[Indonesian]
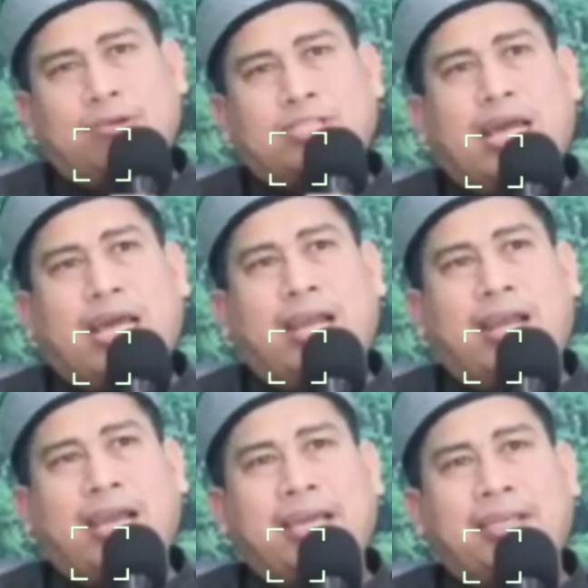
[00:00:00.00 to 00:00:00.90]
Kalau
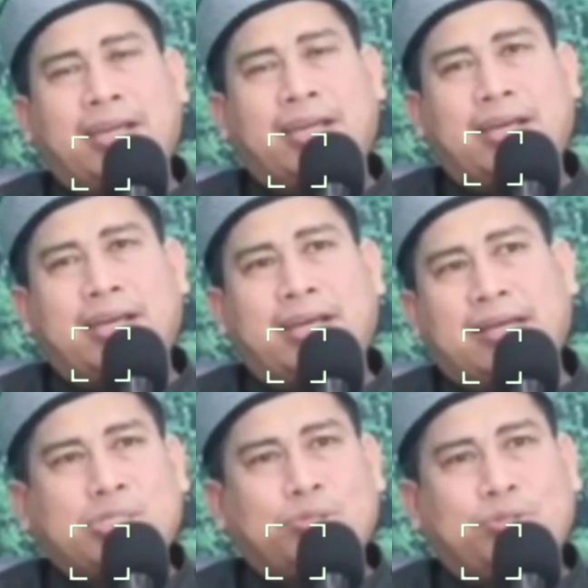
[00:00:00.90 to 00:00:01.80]
seandainya
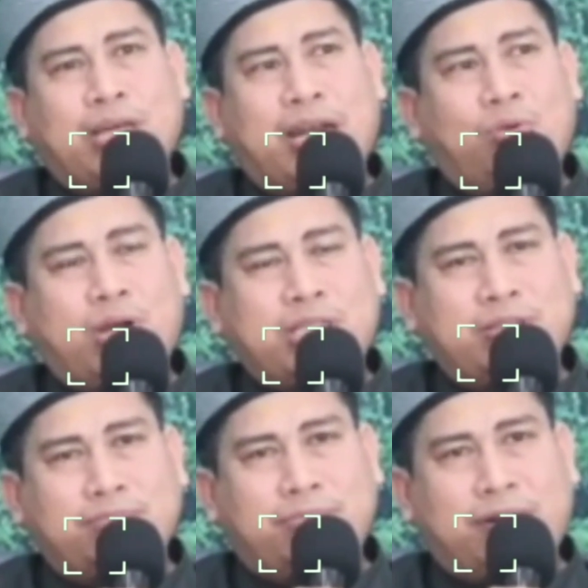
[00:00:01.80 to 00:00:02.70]
maksud dari
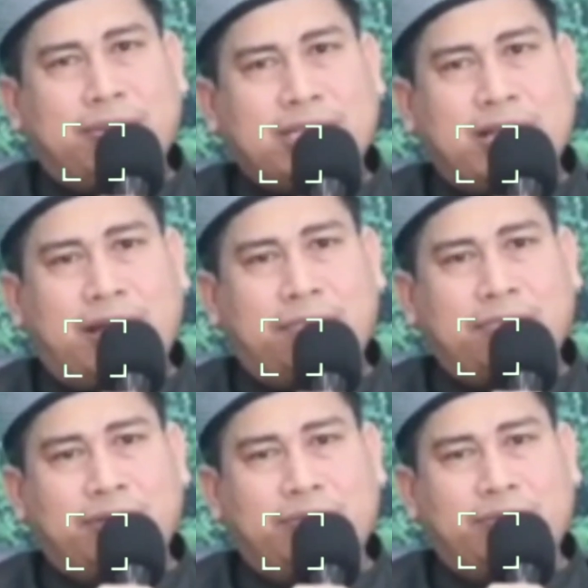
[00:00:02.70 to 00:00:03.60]
wajib bermazhab
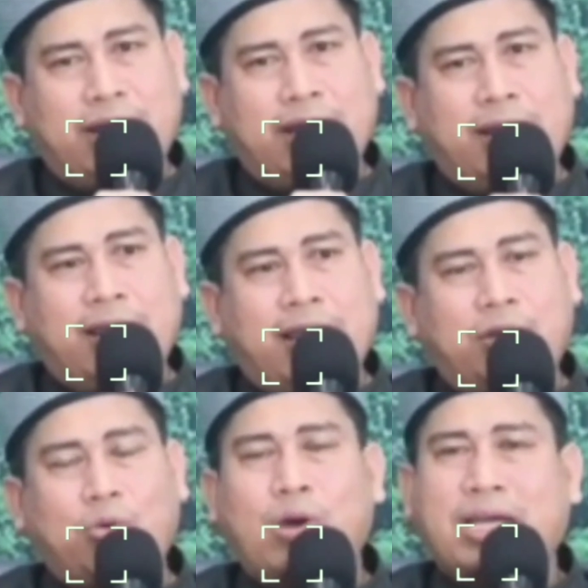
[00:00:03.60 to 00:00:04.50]
itu
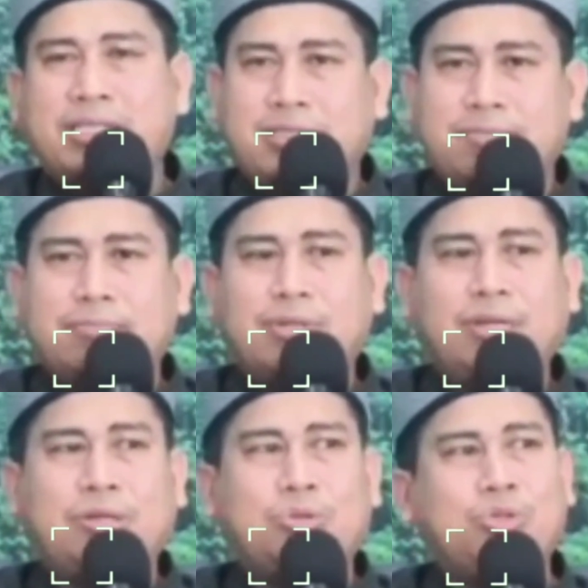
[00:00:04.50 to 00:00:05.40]
adalah wajib
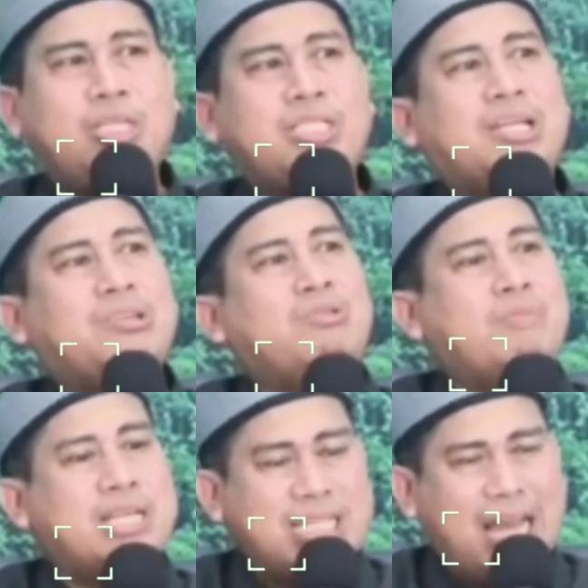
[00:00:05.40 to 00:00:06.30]
mengikuti satu
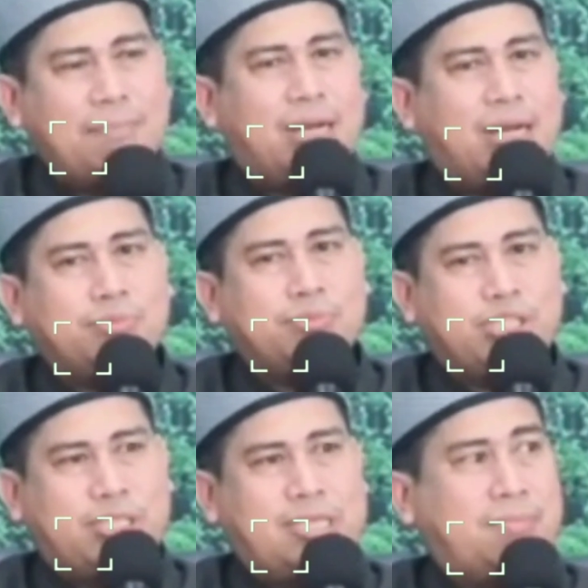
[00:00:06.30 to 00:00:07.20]
mazhab dalam
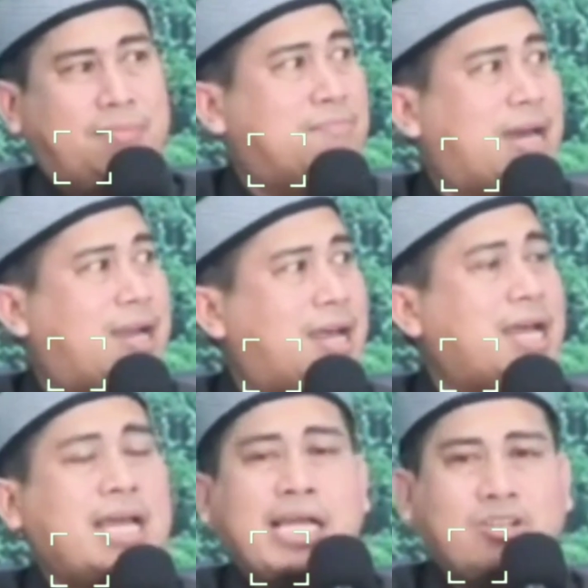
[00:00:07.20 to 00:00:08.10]
setiap
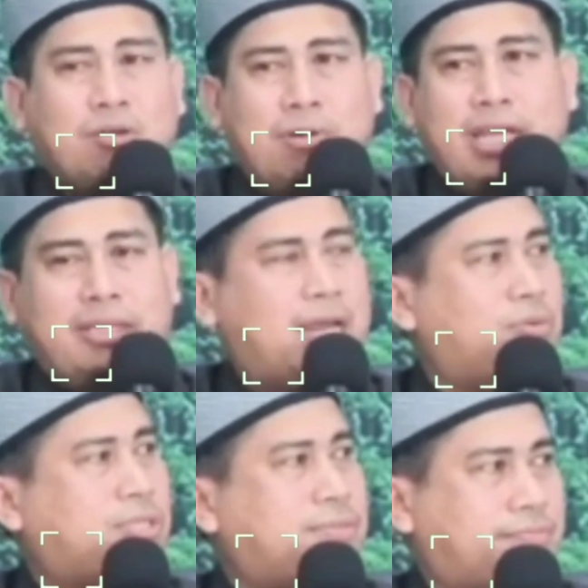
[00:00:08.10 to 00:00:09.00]
ibadah, jawabannya
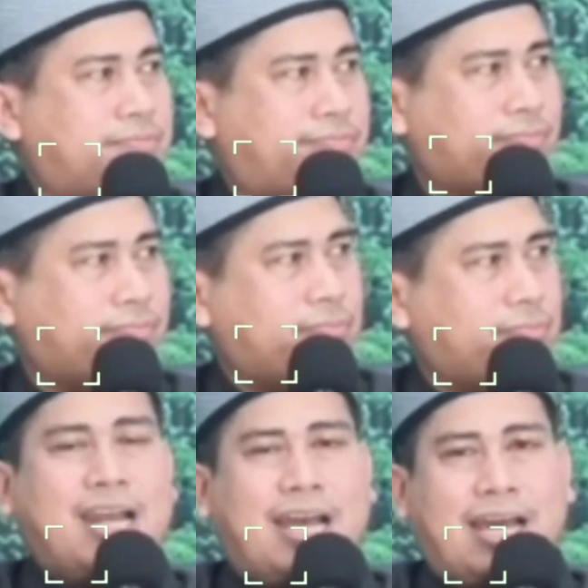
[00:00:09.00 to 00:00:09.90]
tidak wajib.
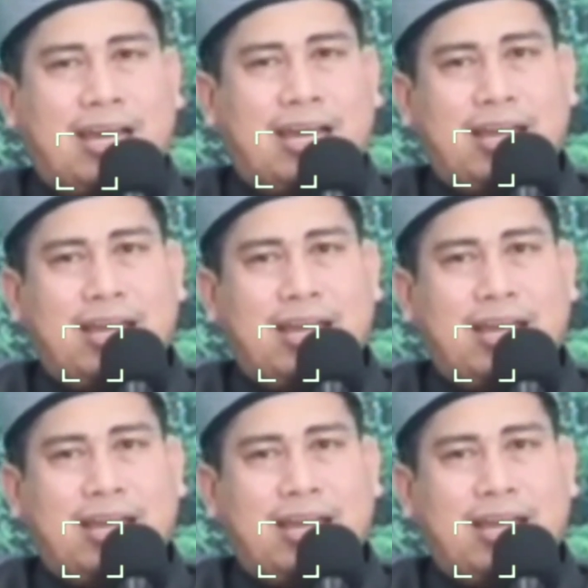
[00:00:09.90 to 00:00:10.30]
Karena